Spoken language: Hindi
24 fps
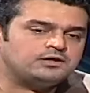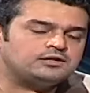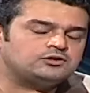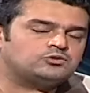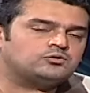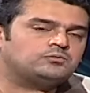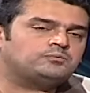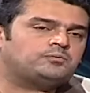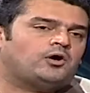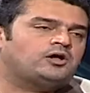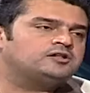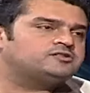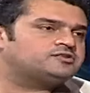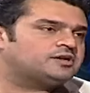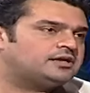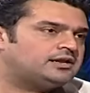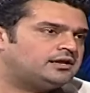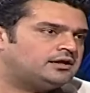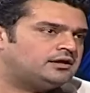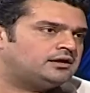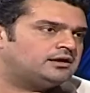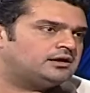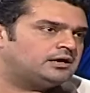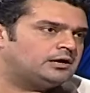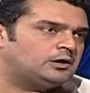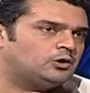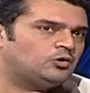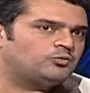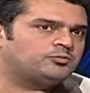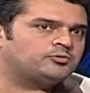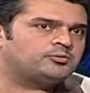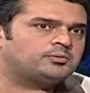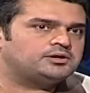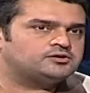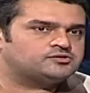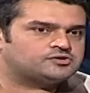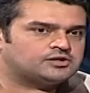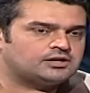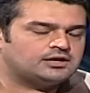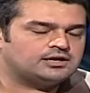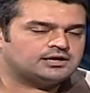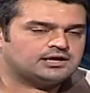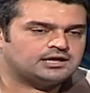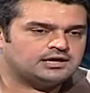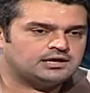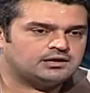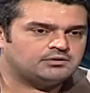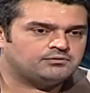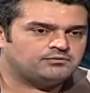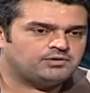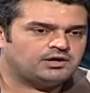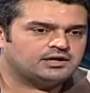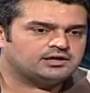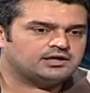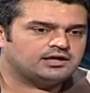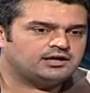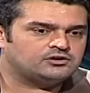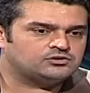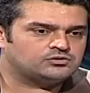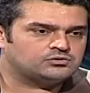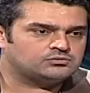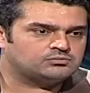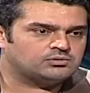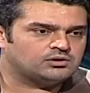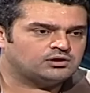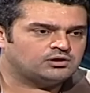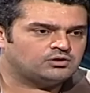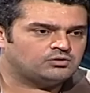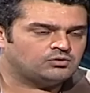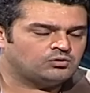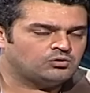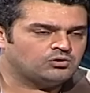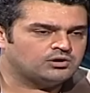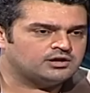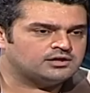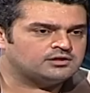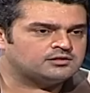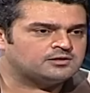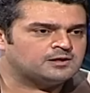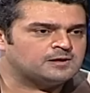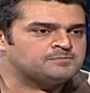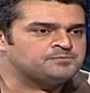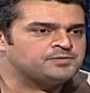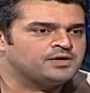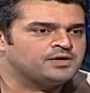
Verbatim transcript: में तो बहुत सारे उम्र में इस तरह के वाकयात हो रहे थे